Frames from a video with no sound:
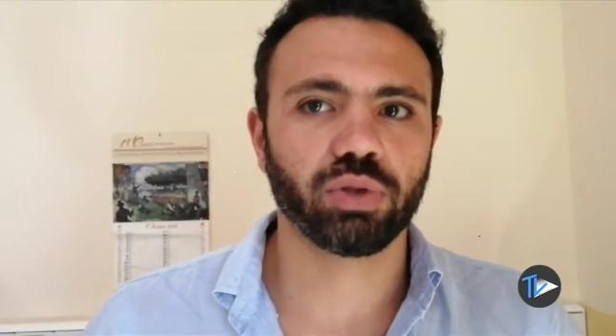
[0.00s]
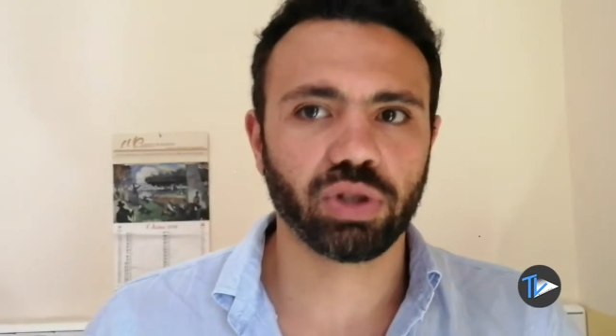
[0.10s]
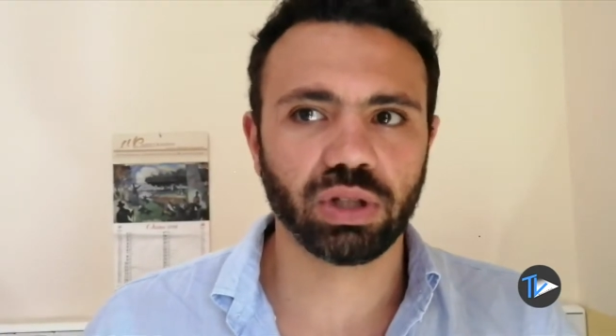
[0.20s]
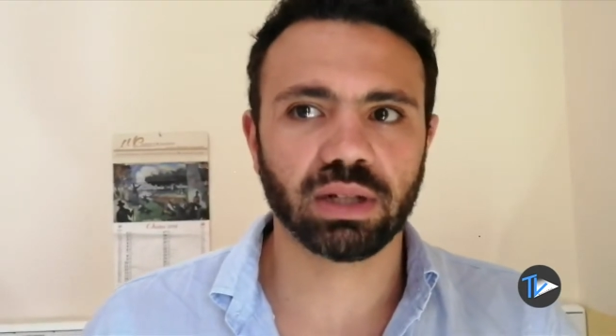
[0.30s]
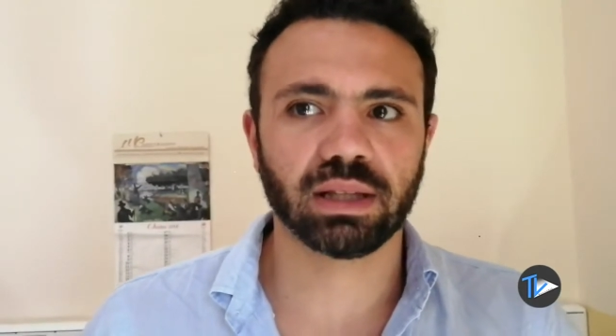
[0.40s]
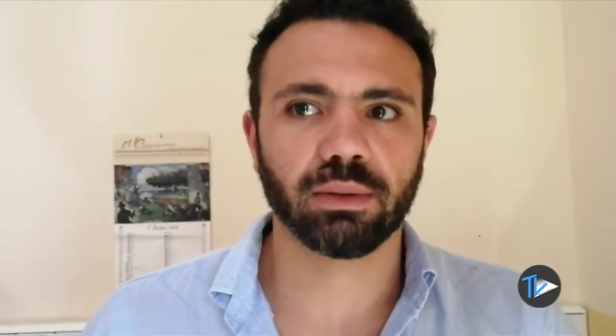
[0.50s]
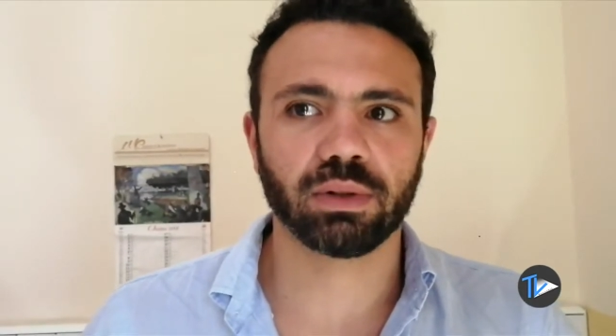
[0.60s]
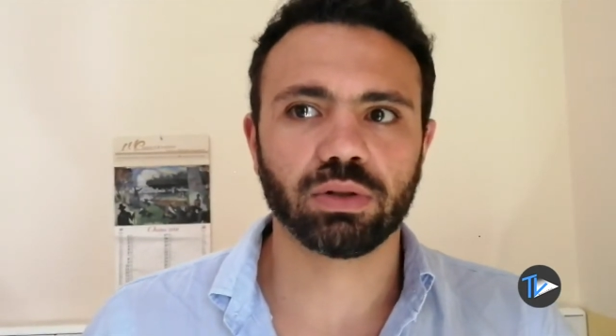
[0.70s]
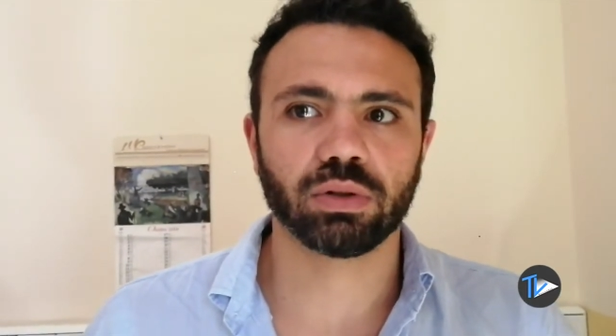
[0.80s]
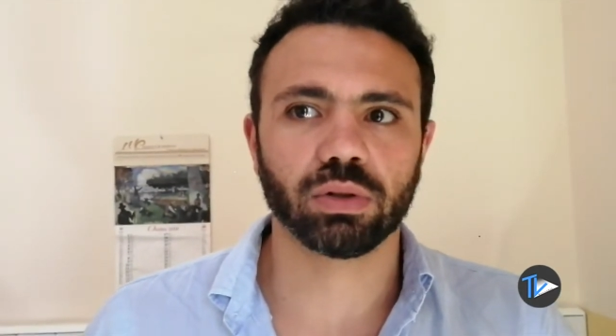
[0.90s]
uscire da
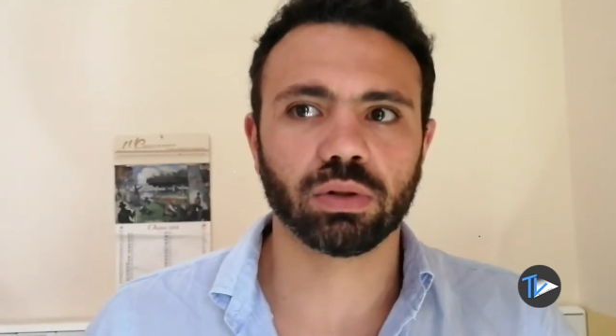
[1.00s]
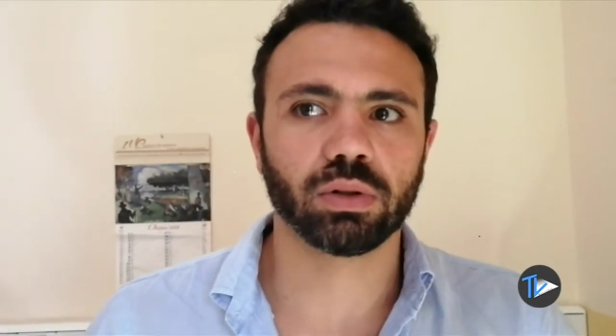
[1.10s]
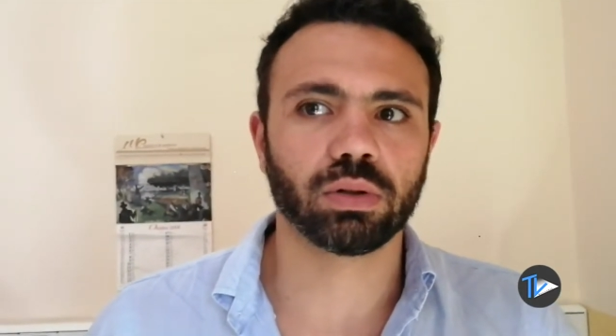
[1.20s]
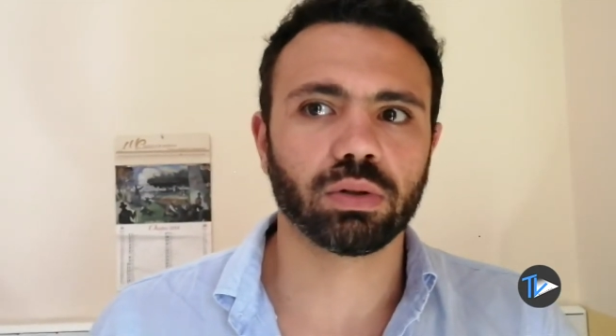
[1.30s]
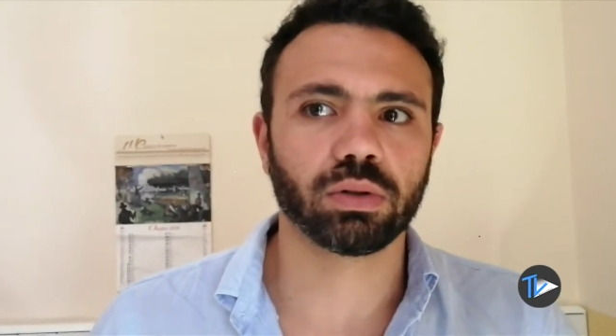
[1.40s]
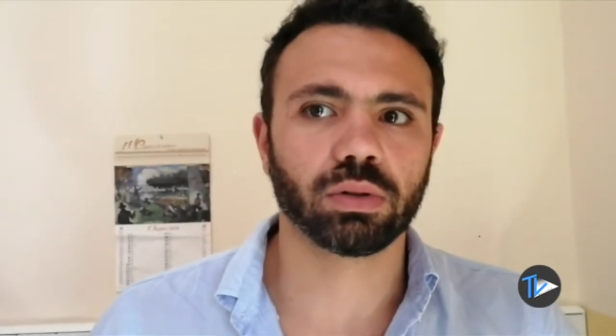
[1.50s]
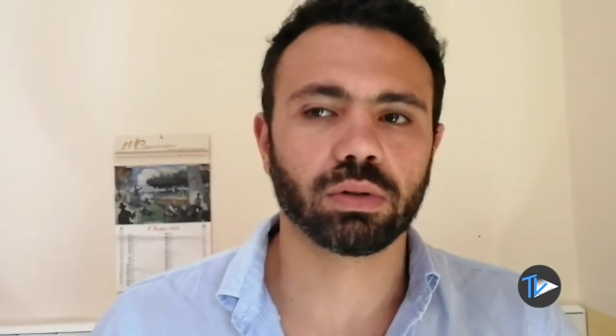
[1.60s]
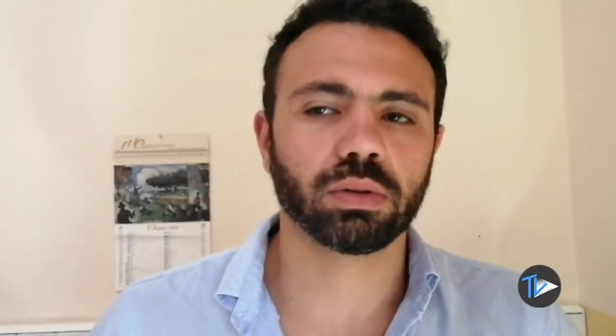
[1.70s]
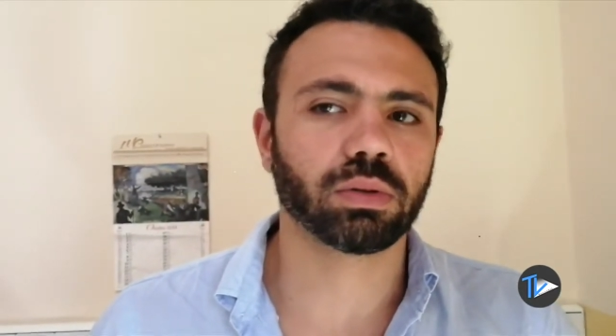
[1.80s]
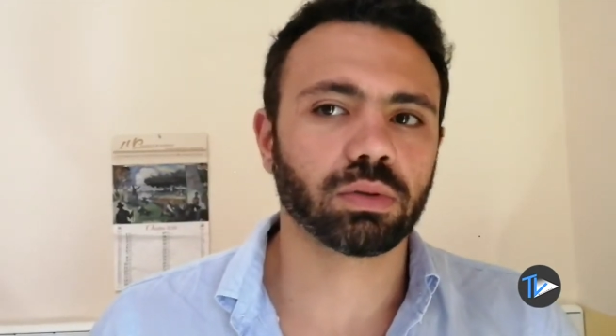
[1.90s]
questo
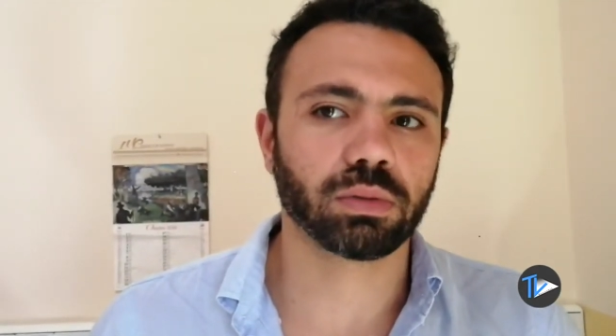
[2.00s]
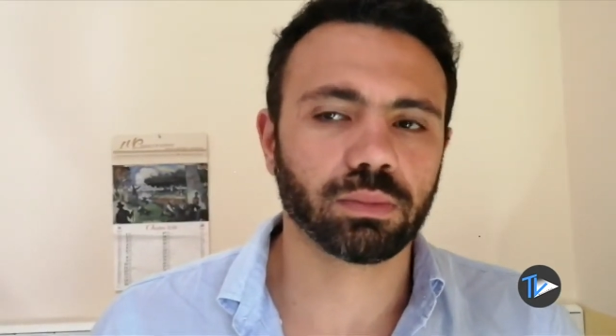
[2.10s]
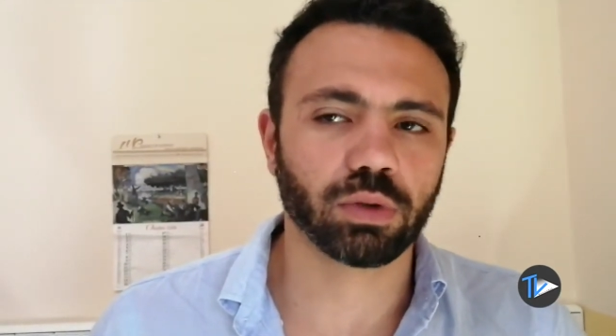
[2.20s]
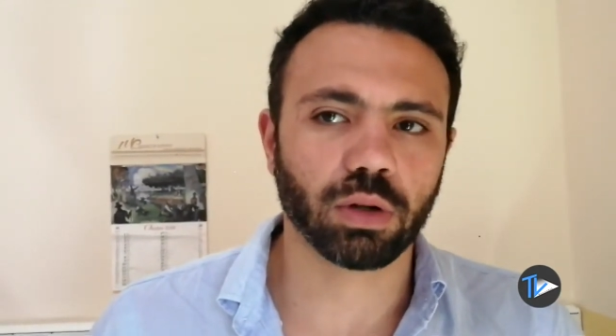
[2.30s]
oh,